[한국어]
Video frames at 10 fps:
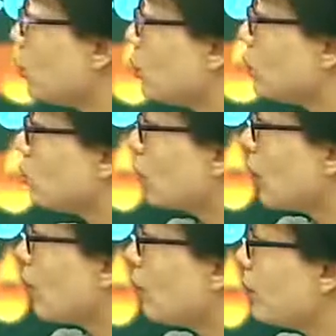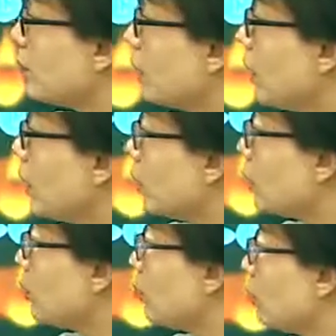이중결합은
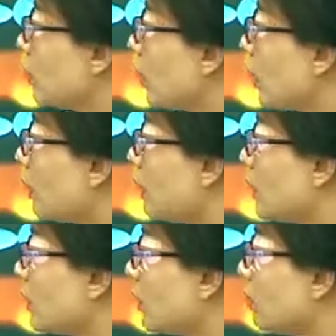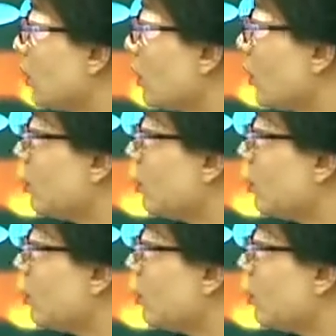기본 결합인 시그마 결합이